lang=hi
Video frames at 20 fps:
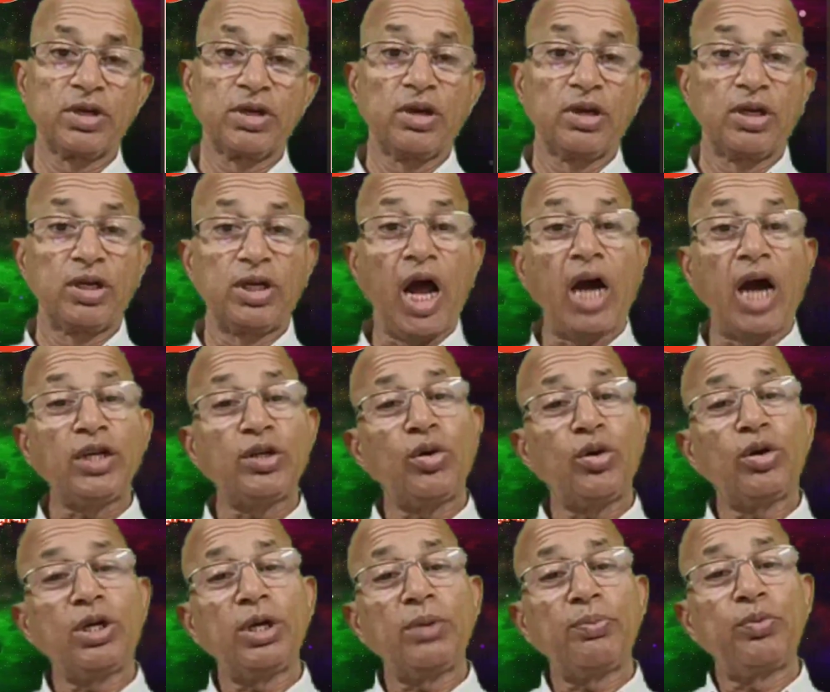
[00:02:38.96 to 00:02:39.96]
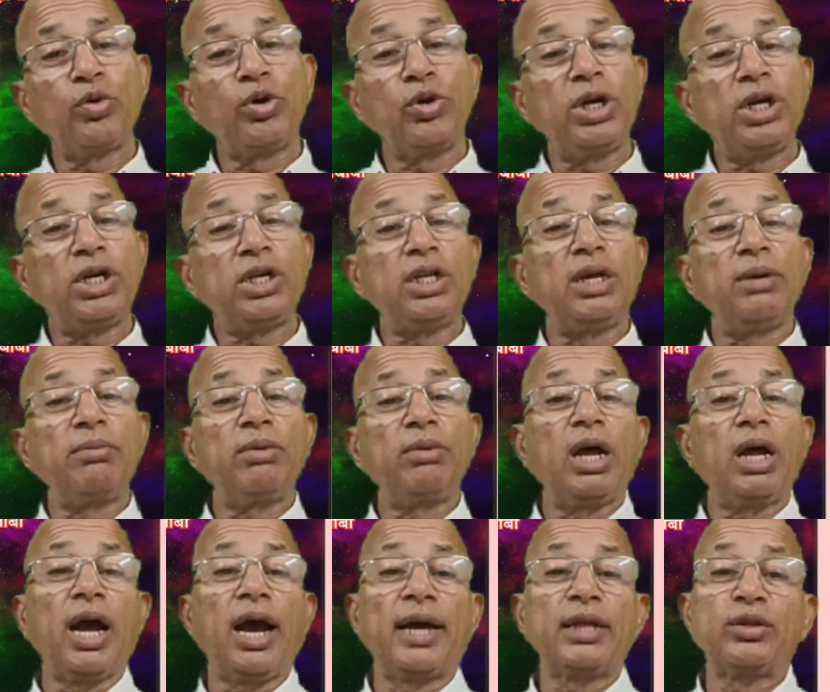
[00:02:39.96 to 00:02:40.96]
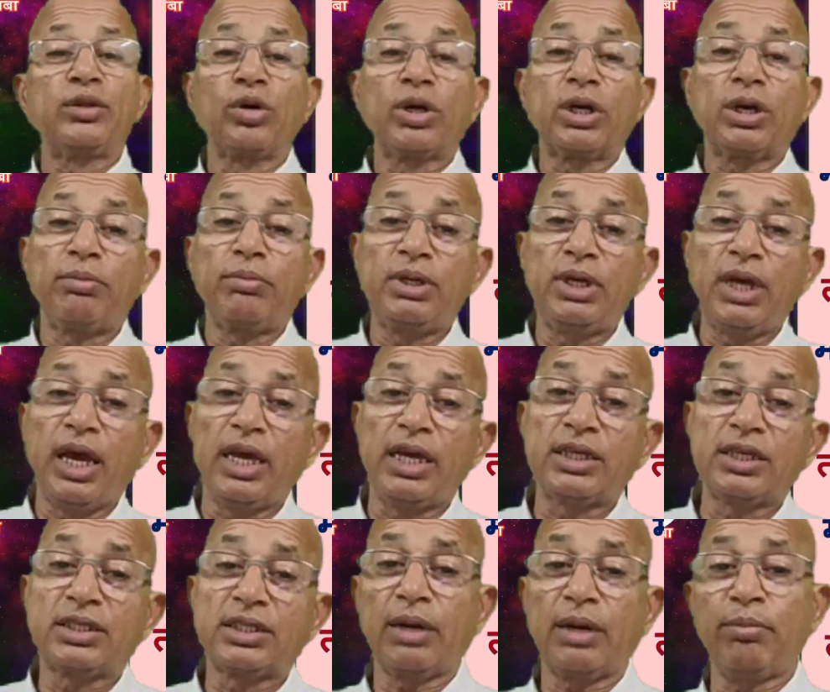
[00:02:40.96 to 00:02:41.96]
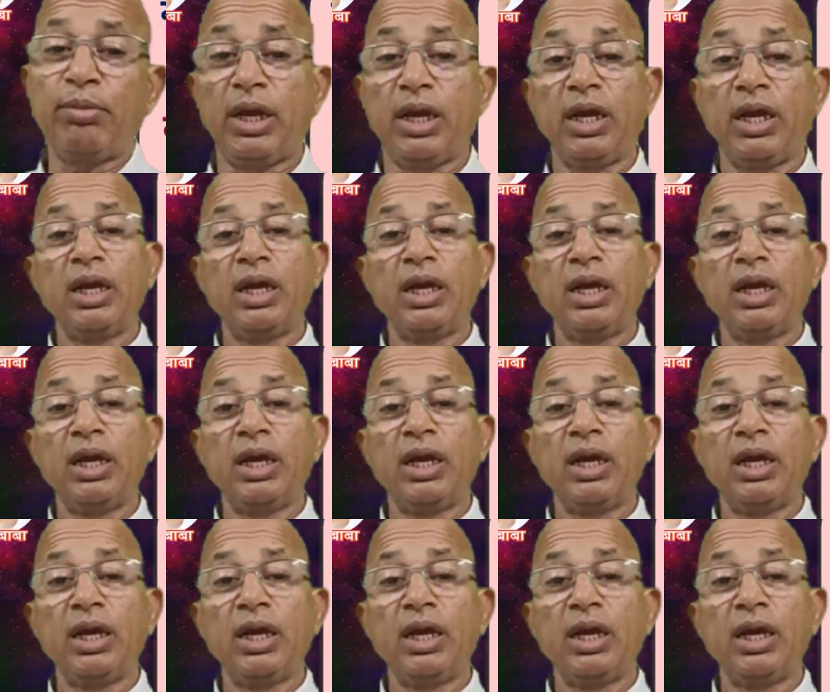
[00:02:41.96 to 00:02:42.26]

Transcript: डॉक्टरों की पूरी टीम लगा दो कि भी ये इस समय